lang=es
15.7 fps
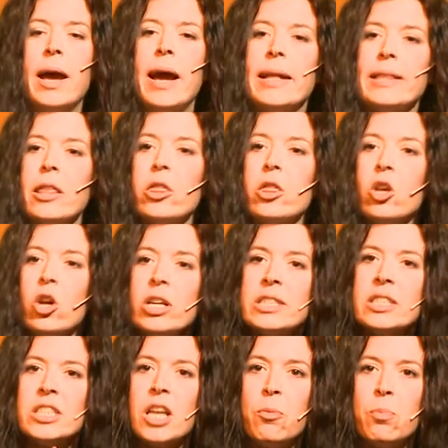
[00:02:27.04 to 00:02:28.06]
Atención,
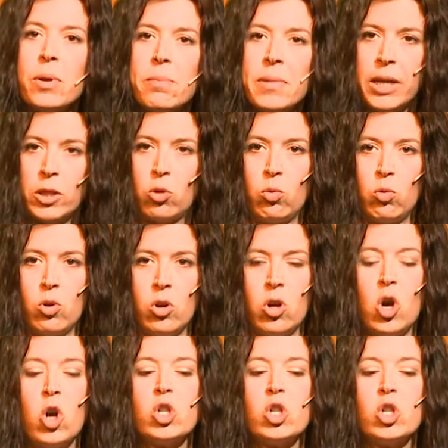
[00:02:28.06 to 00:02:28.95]
este es el primer truco.